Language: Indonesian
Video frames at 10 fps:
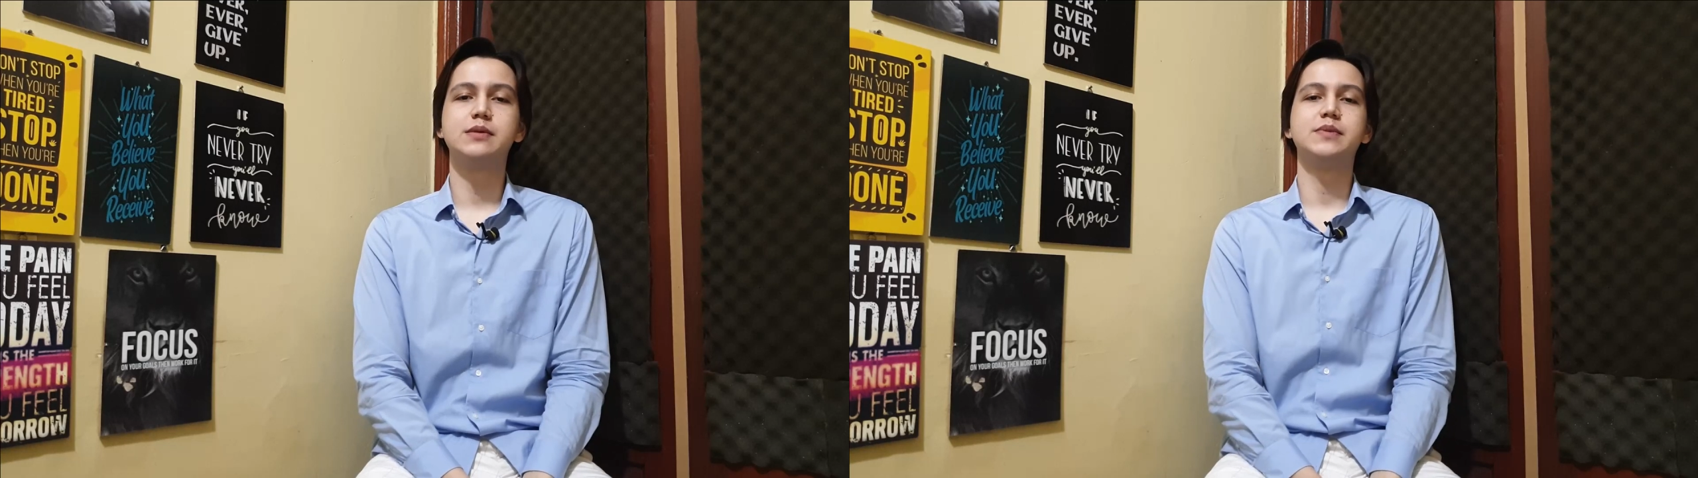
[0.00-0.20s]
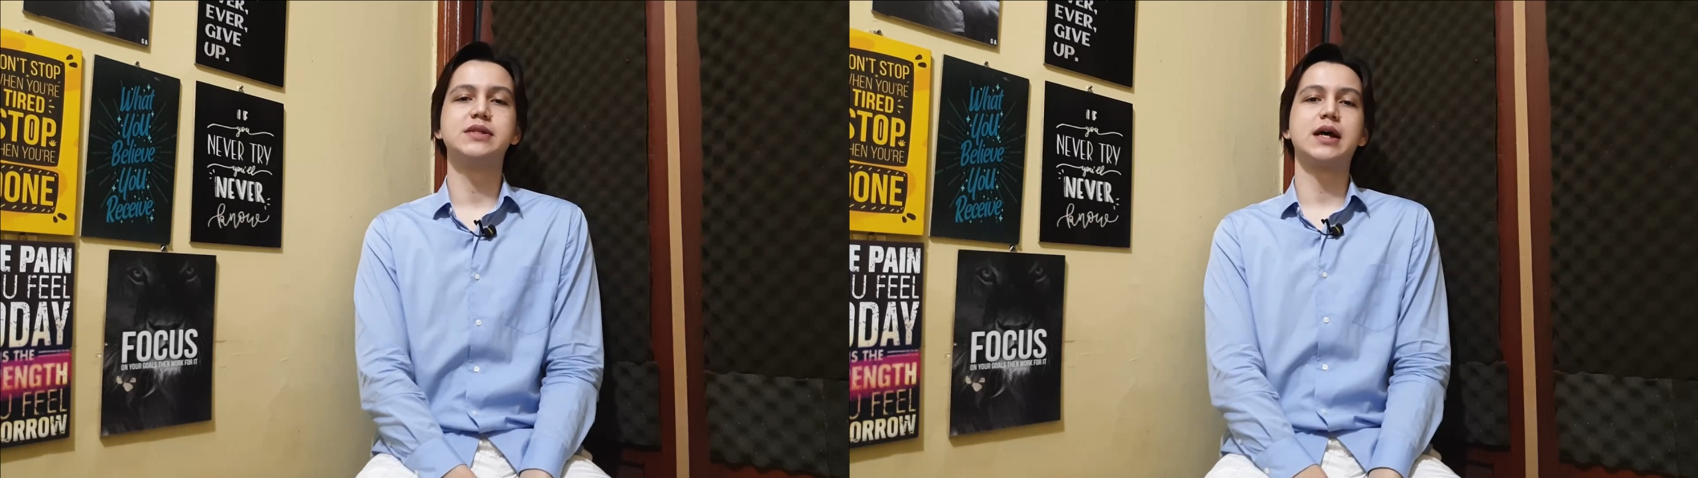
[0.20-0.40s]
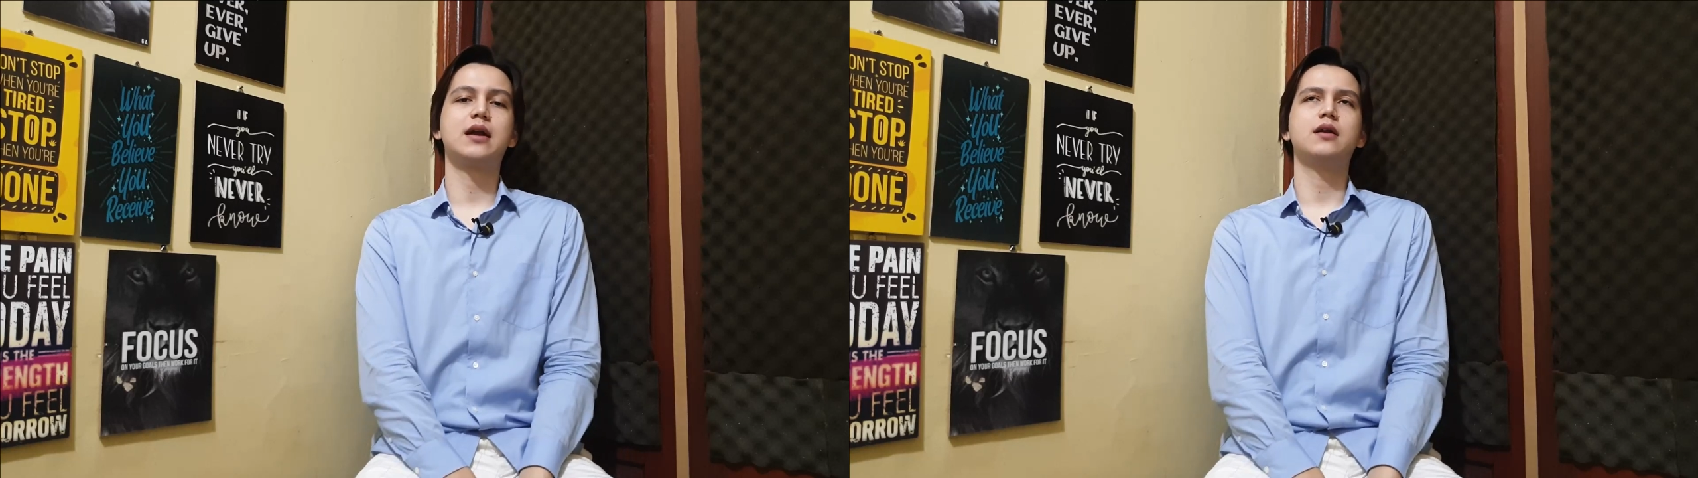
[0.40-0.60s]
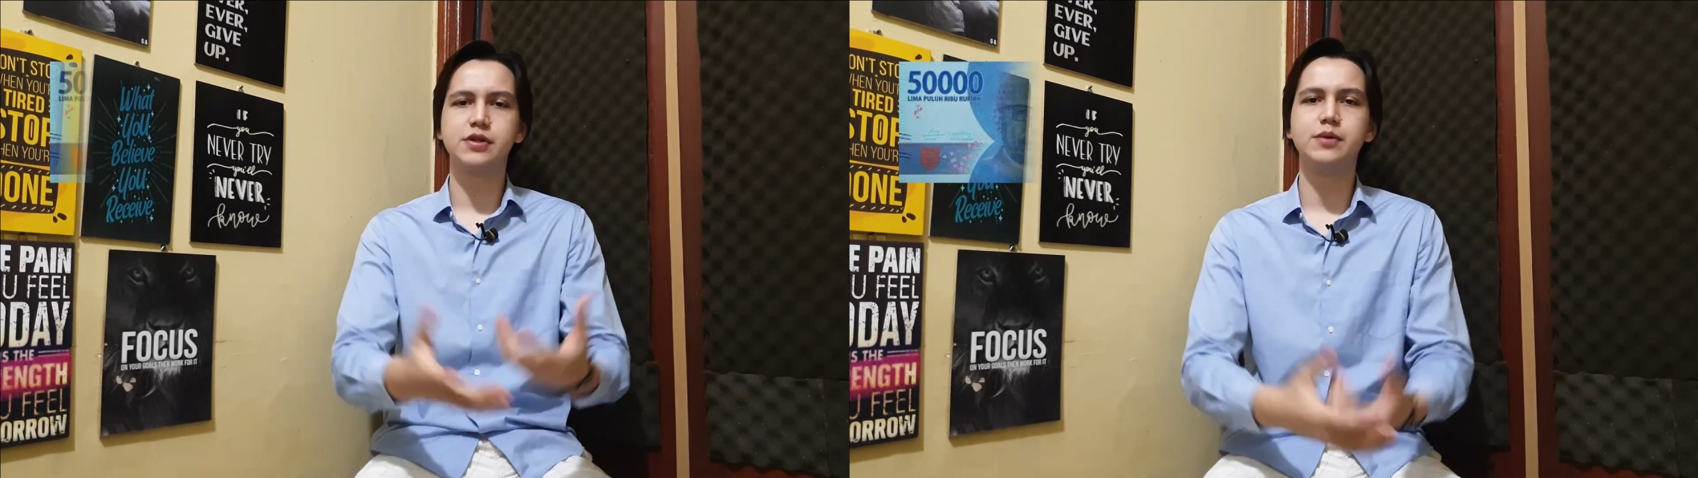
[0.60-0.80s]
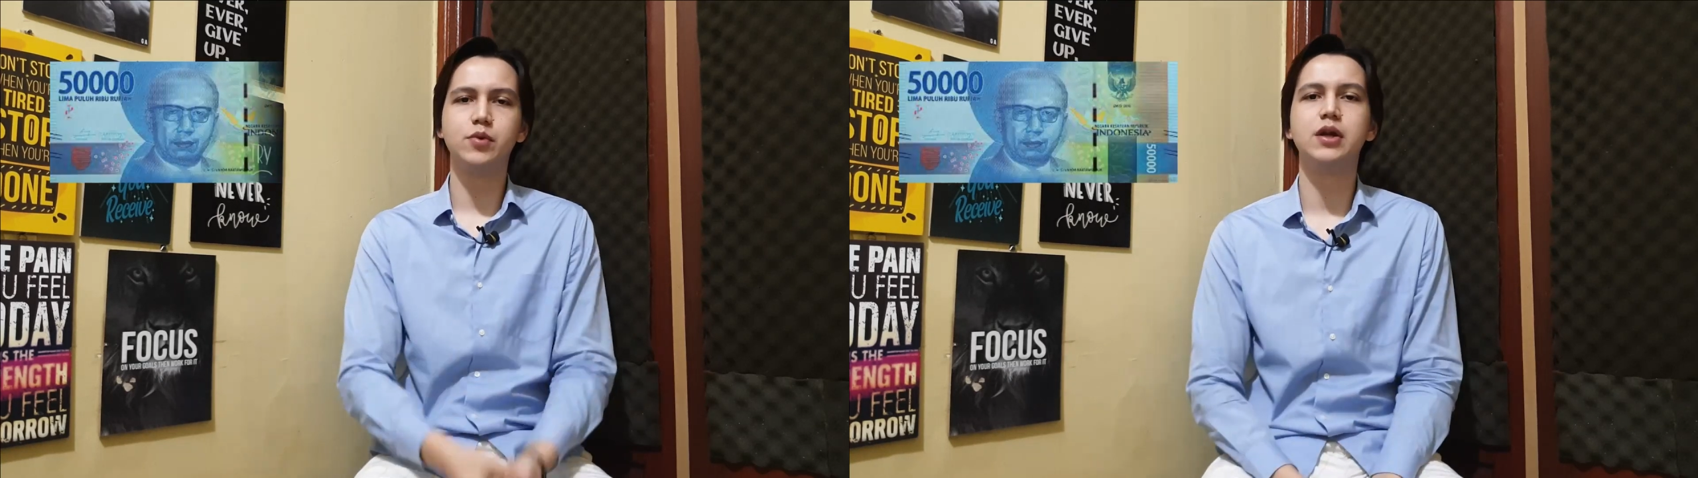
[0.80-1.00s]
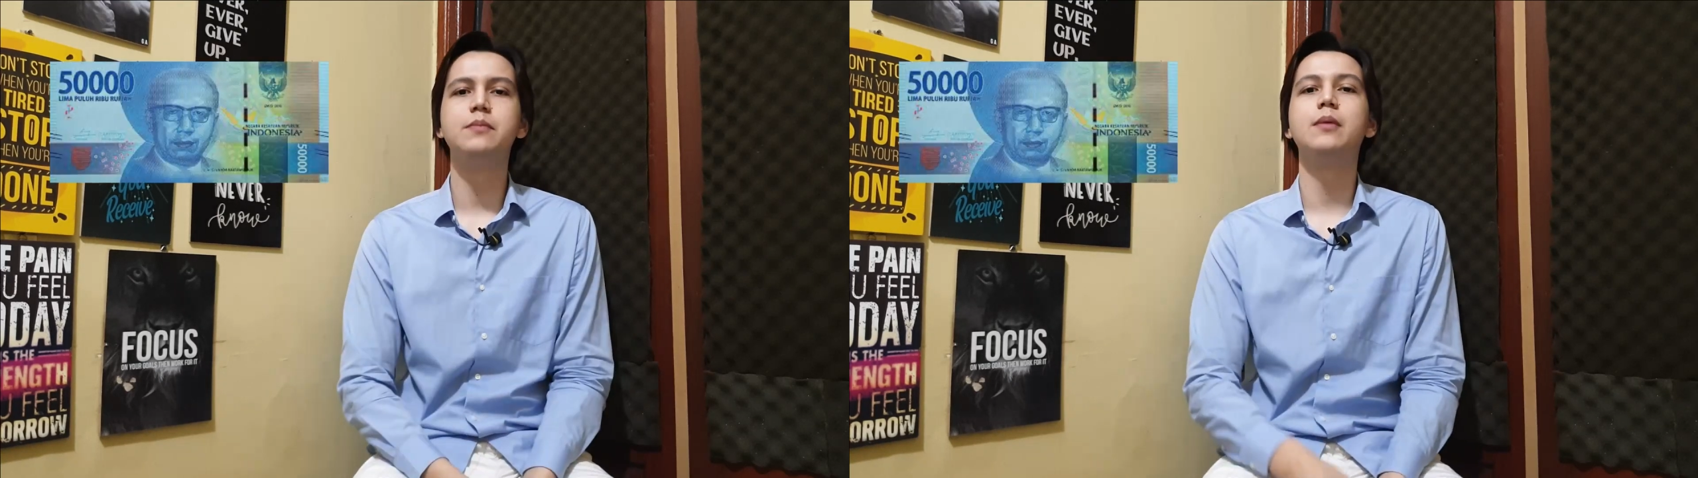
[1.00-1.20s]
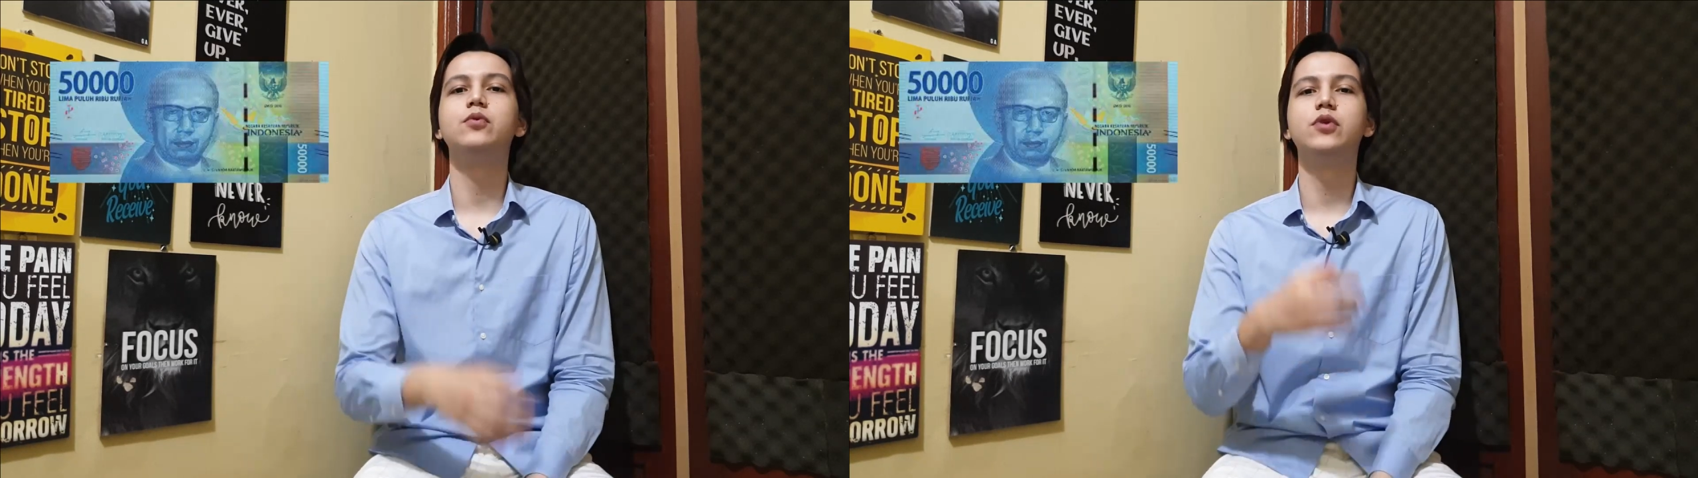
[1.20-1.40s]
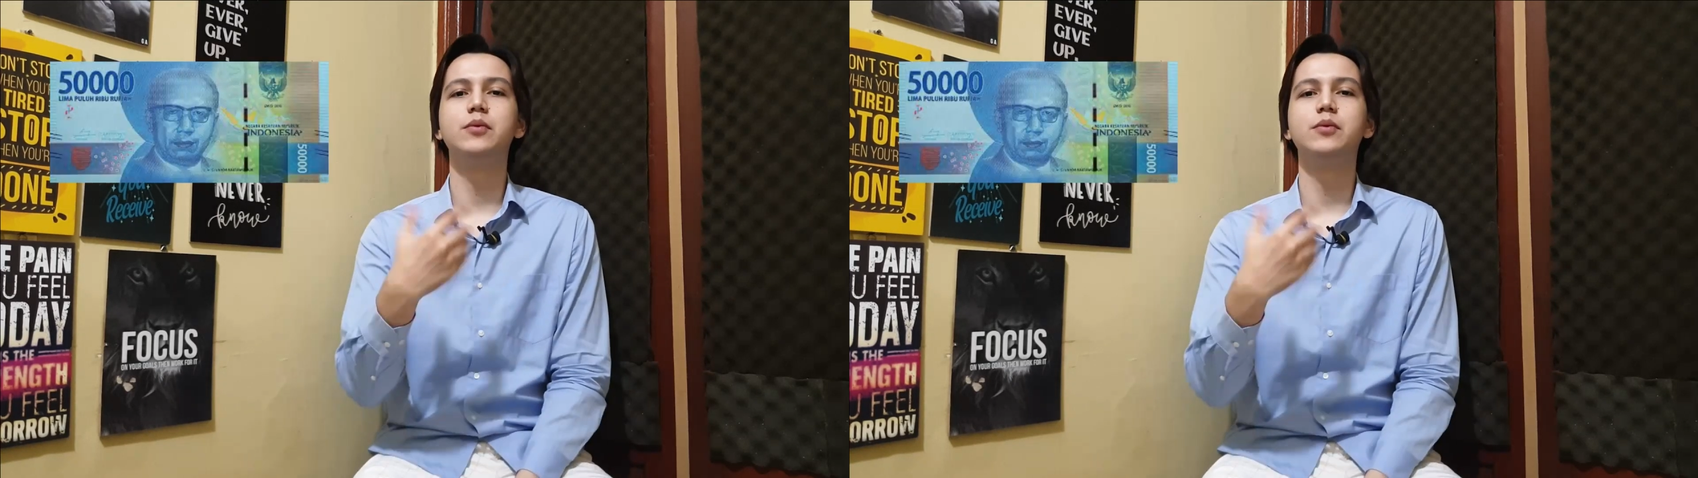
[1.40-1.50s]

sebesar seribu ya lima